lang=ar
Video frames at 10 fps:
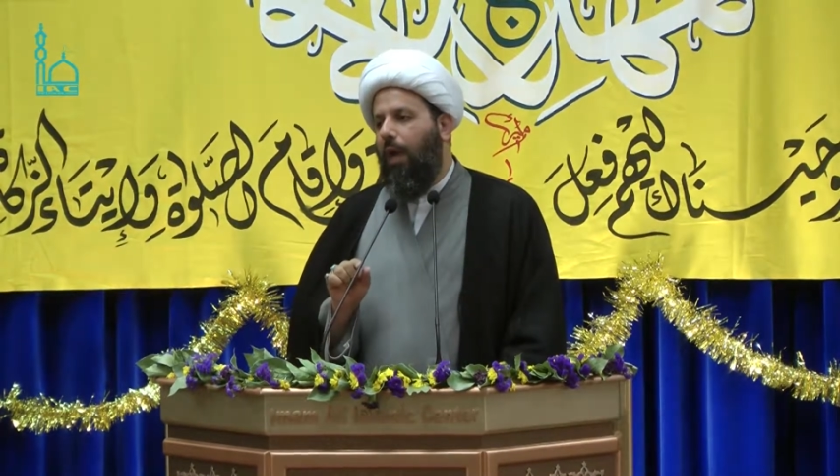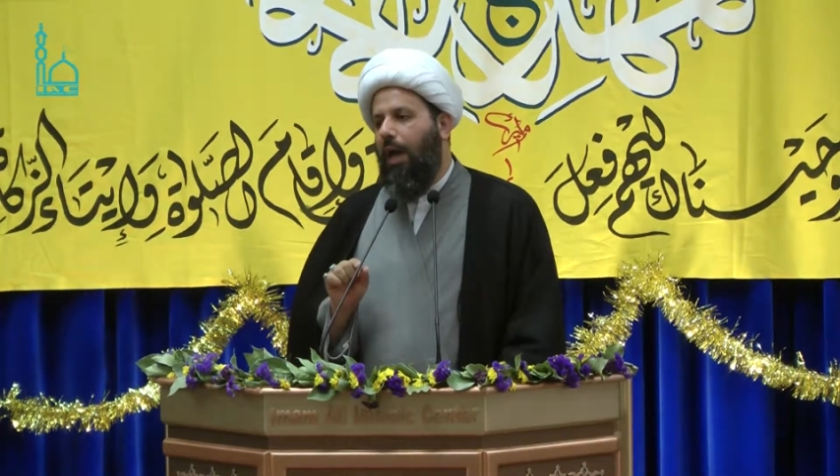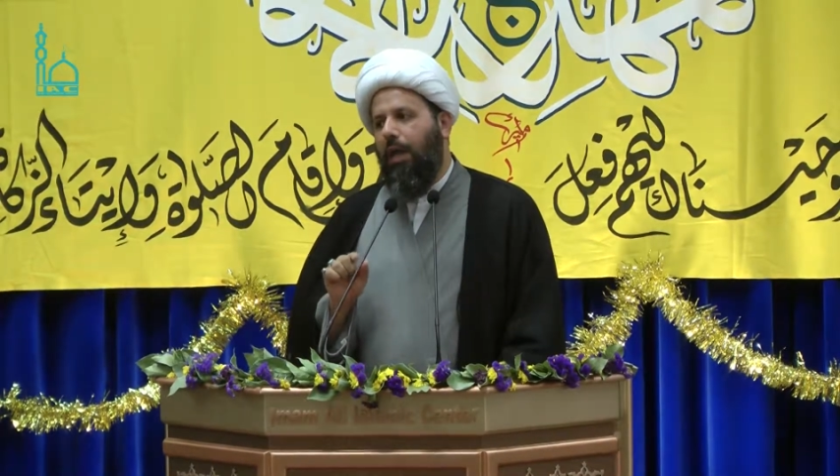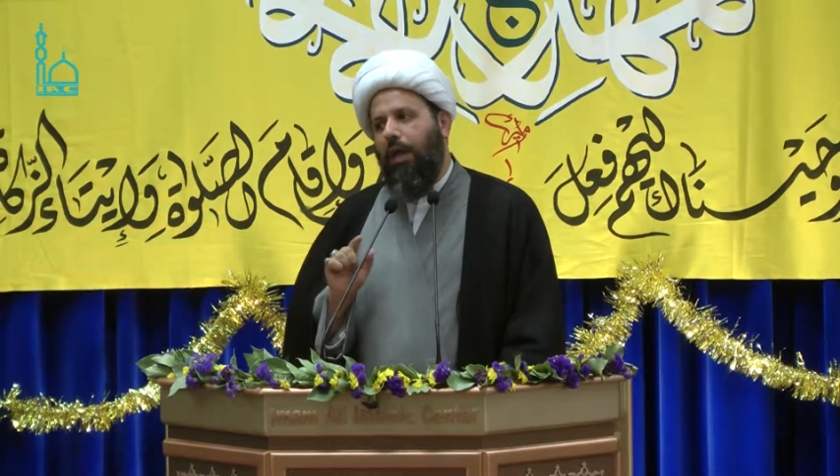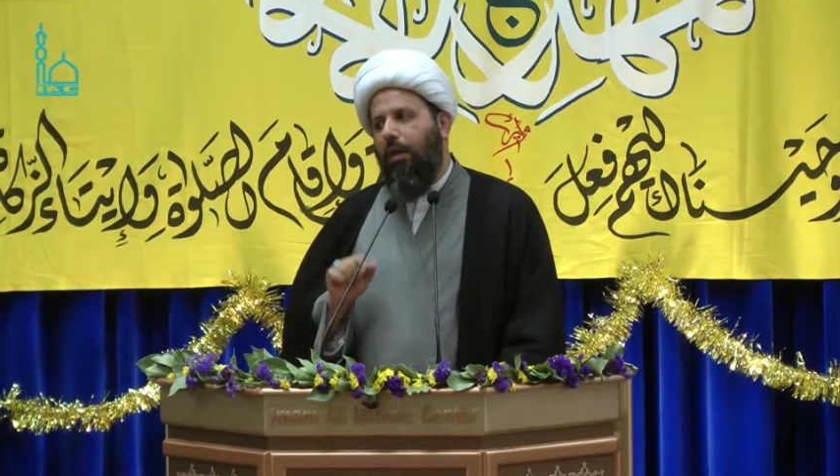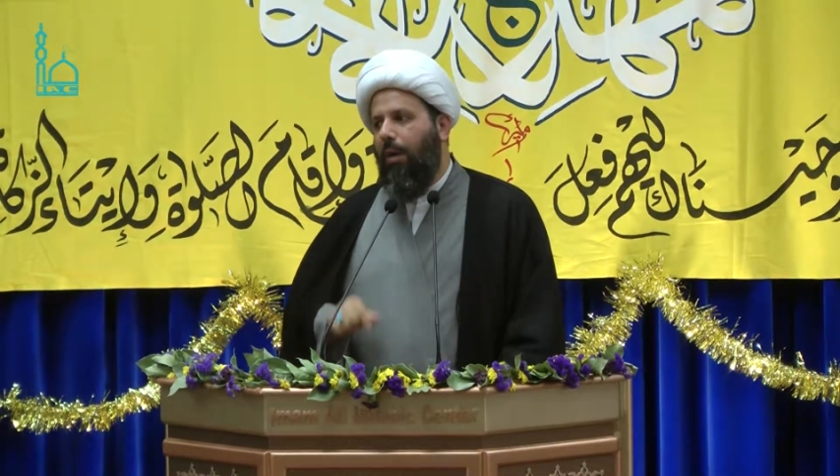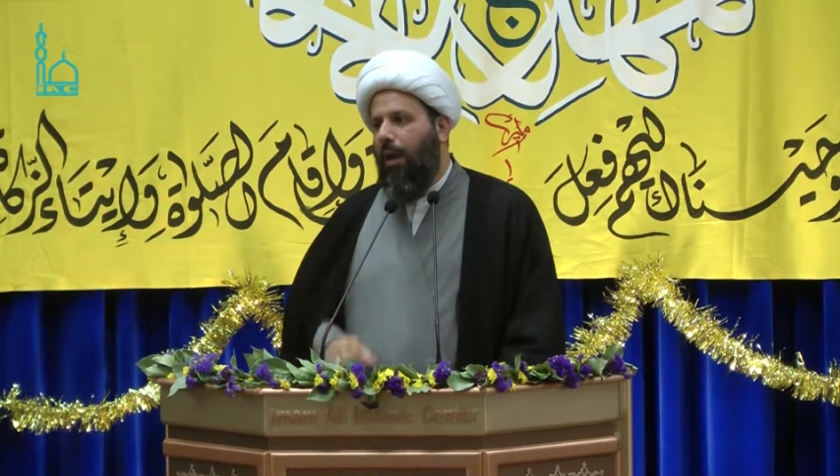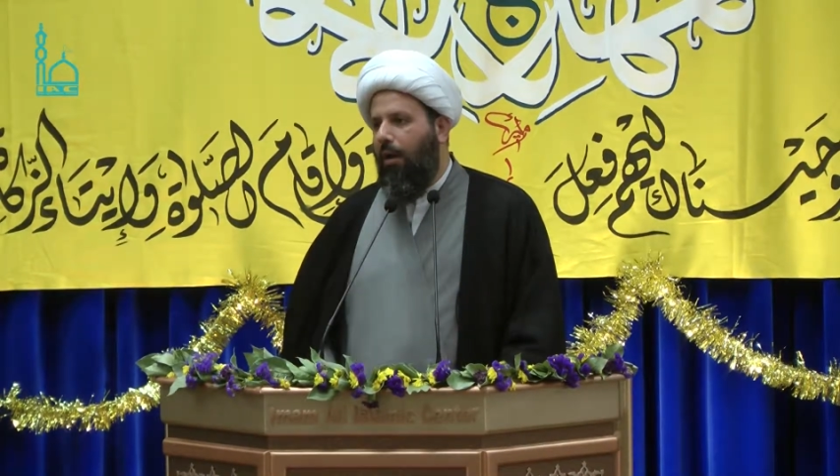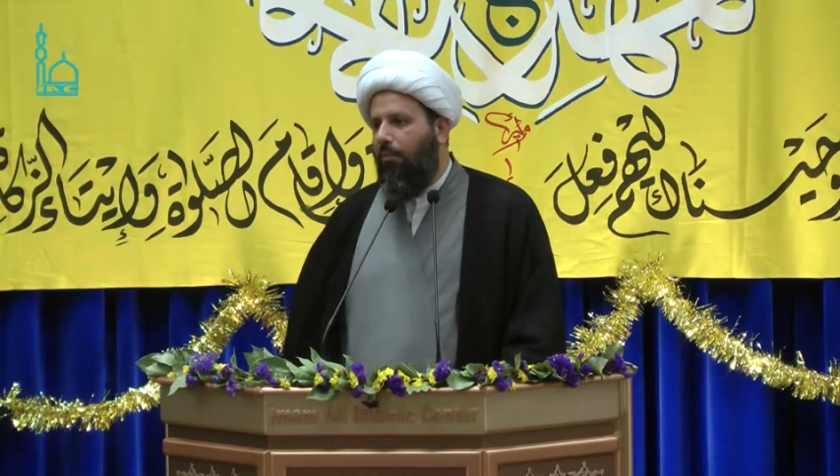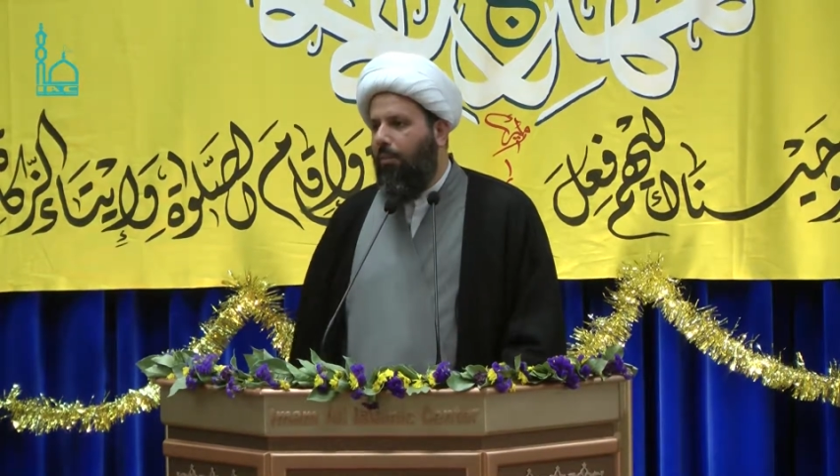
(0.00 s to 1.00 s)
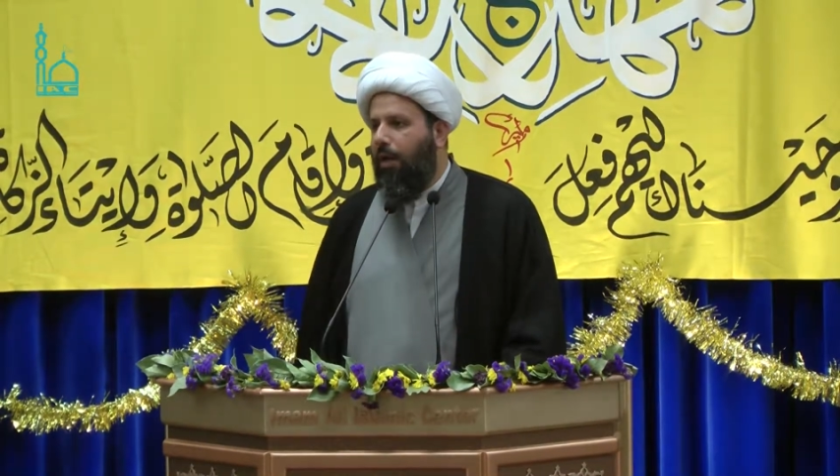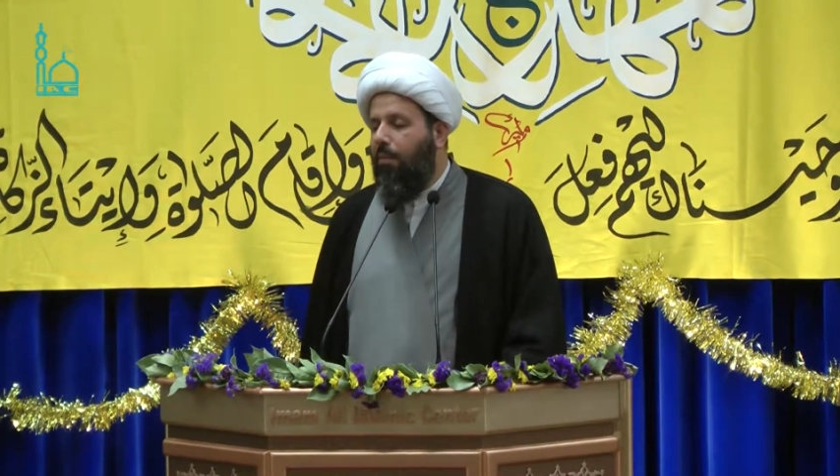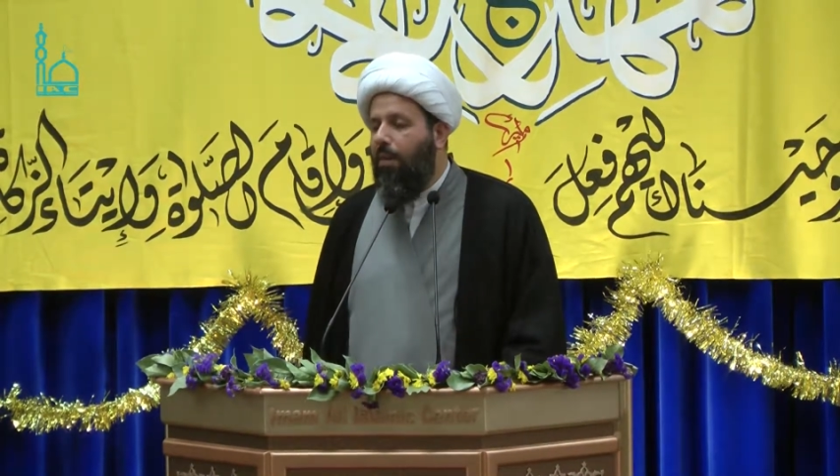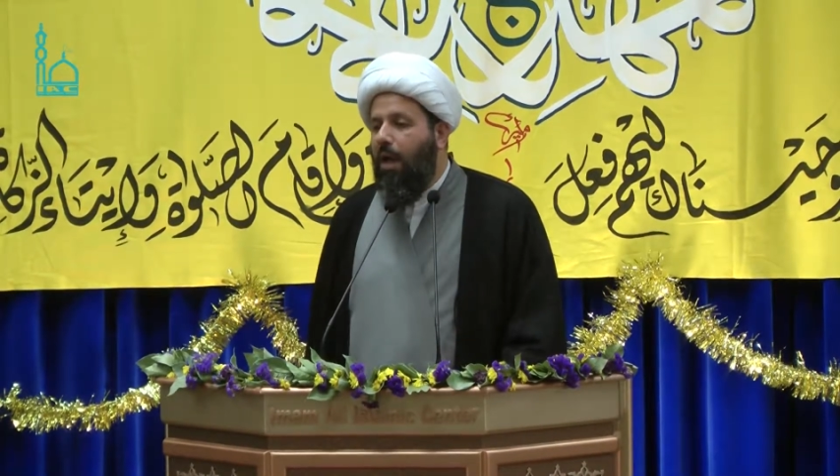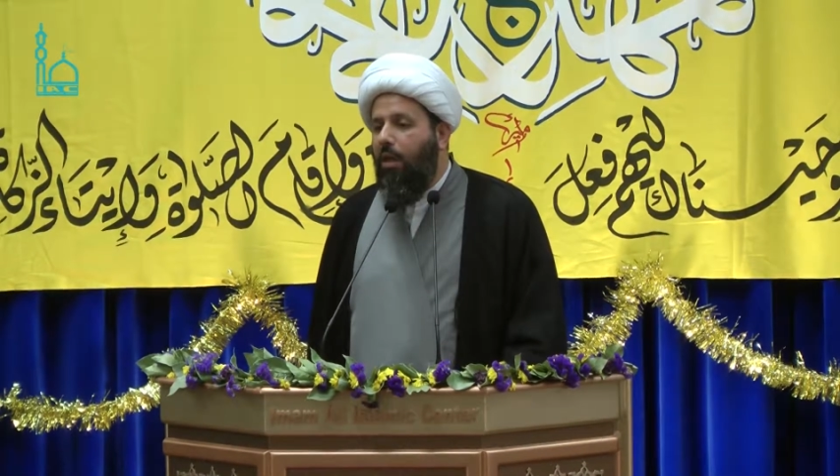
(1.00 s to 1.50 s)
الامام
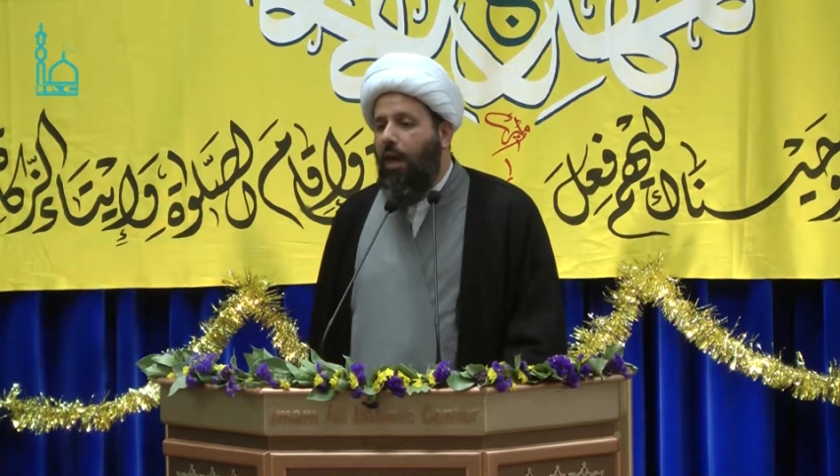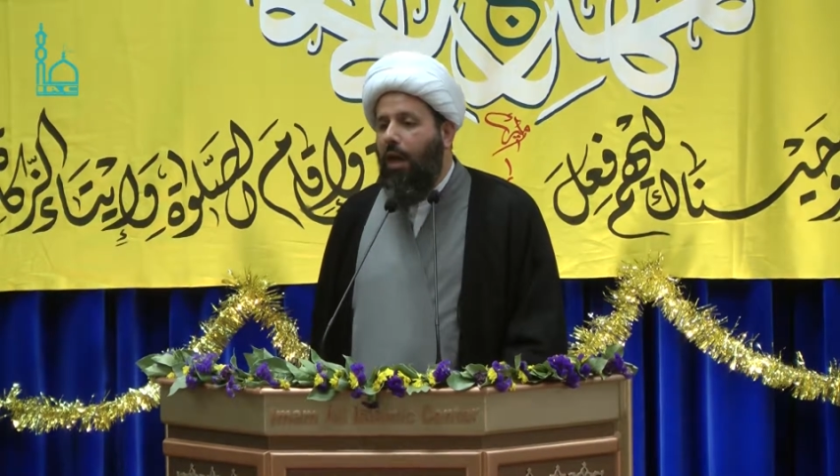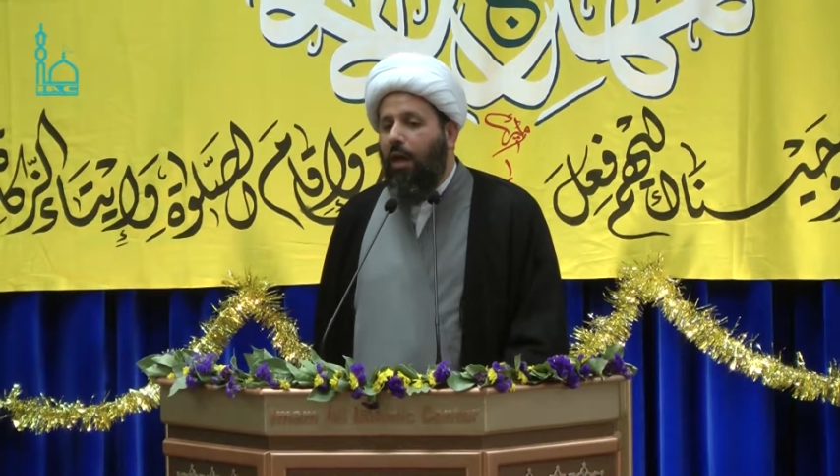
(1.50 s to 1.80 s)
لماذا